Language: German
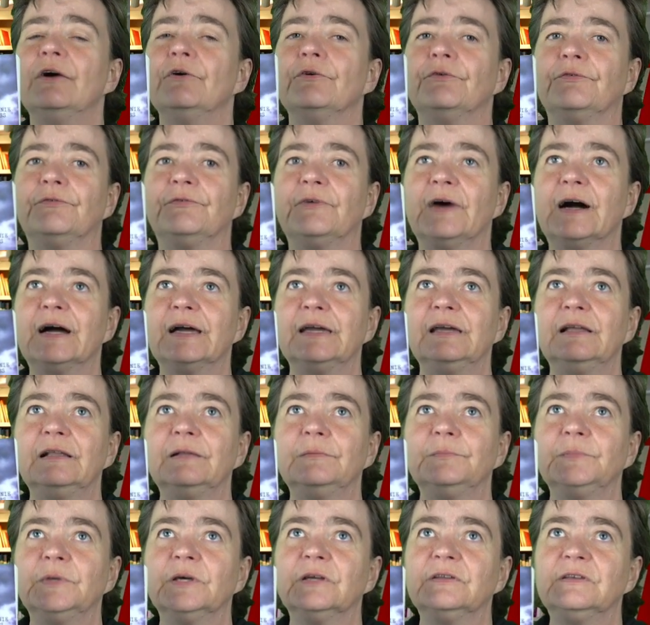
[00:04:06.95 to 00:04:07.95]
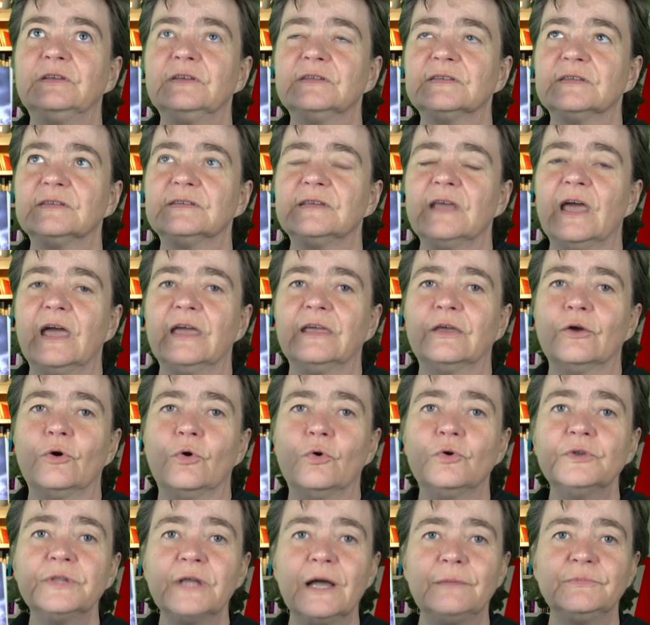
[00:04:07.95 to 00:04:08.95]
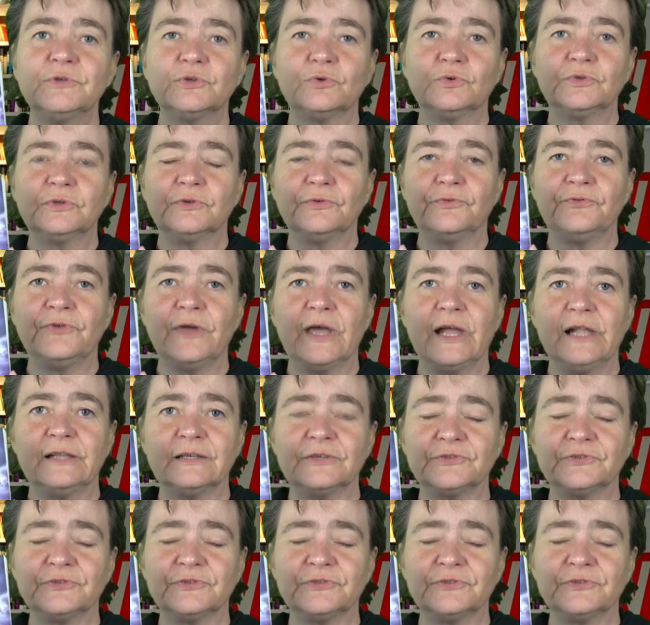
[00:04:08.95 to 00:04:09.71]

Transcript: weil mir diese Serie unheimlich gut gefällt.